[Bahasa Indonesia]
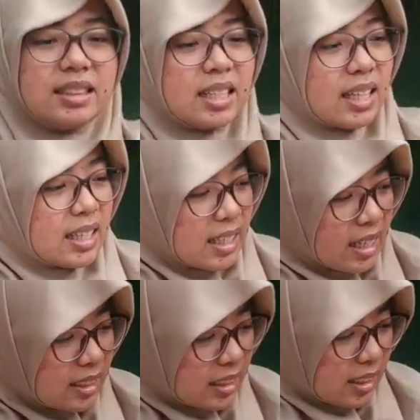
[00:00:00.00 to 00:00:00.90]
di sini kalian
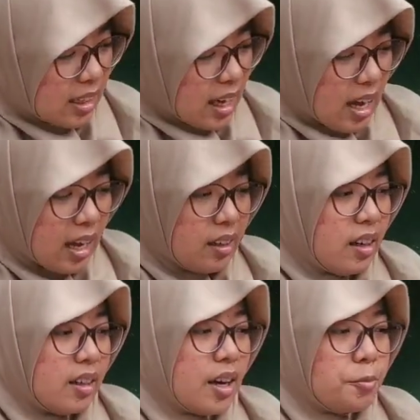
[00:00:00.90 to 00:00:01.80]
lihat
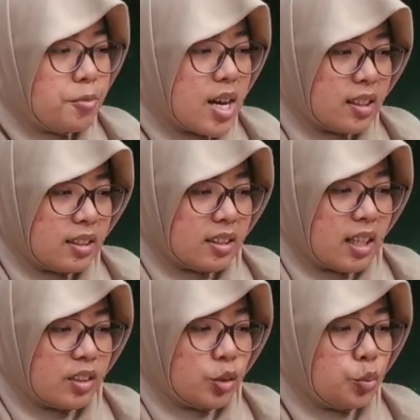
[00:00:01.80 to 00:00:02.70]
ada gambar
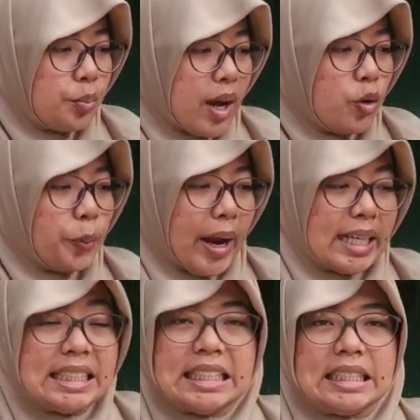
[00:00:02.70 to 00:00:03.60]
tentang sumpah
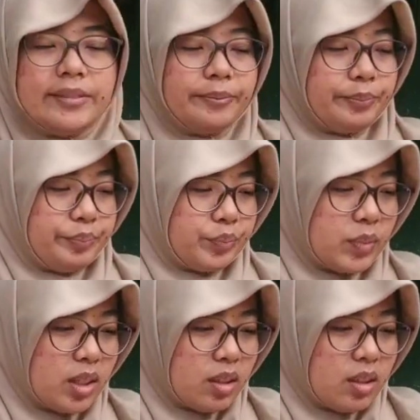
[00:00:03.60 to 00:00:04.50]
Drupadi.
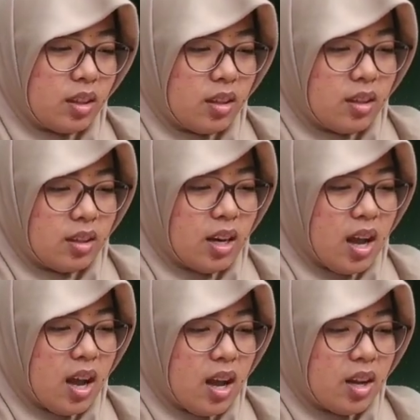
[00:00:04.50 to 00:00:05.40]

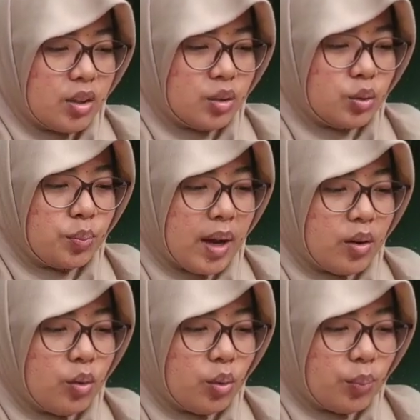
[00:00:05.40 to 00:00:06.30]
Nah,
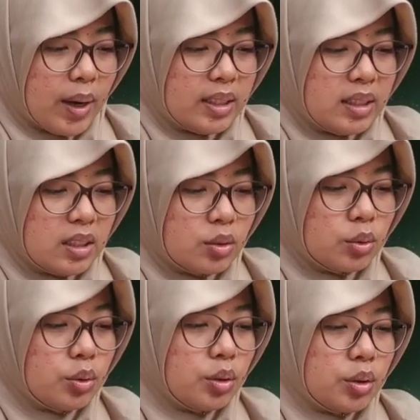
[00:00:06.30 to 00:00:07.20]
sumpah Drupadi
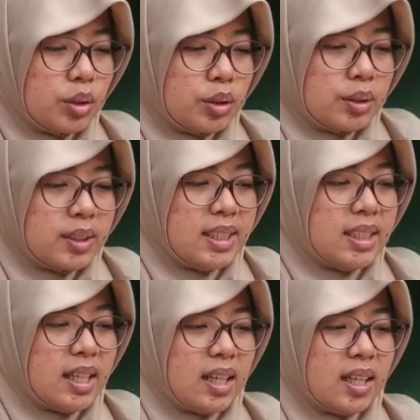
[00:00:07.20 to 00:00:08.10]
itu
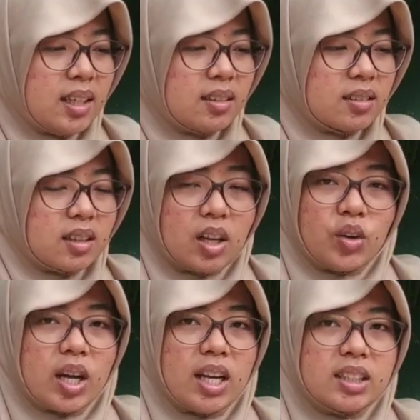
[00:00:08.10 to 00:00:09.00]
dia
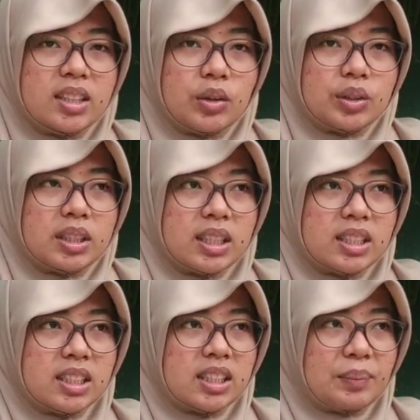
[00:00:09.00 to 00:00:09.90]
kalau kalian tahu
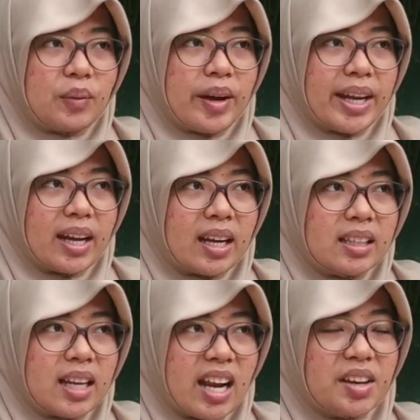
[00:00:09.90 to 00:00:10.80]
tentang cerita
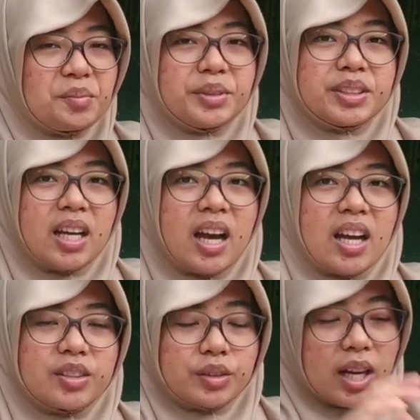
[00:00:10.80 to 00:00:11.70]
pewayangan, kalian
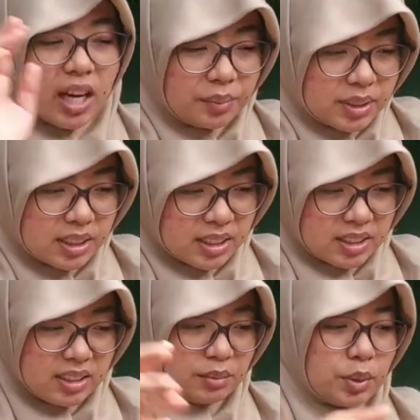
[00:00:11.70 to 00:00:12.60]
bisa atau enggak kalian bisa
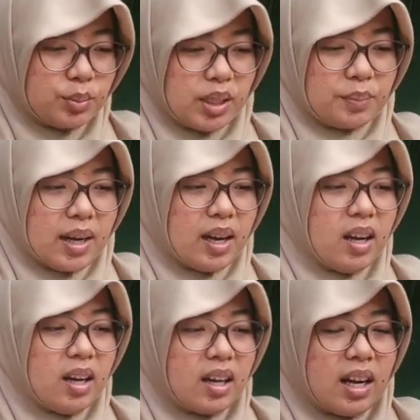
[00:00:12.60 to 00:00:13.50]
searching
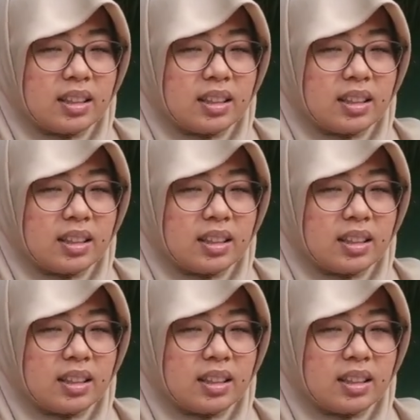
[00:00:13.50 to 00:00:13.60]
beberapa